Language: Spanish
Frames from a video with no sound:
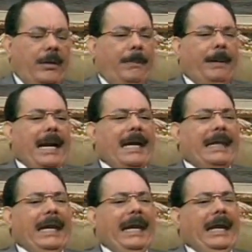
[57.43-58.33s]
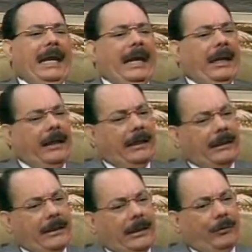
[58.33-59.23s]
para que
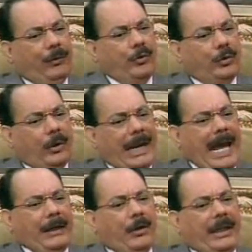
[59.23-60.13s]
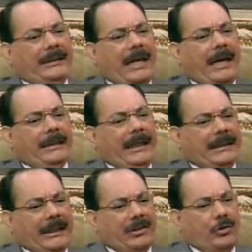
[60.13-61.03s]
funcionarios de, esta, de
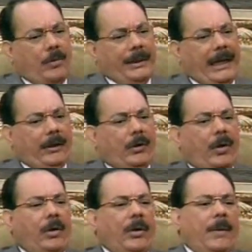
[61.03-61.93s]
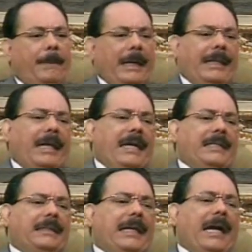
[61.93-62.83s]
este desgobierno
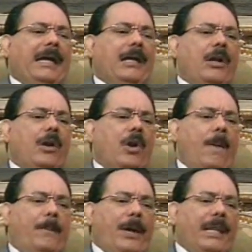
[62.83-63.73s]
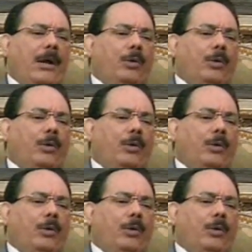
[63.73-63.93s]
peledeísta lo puedan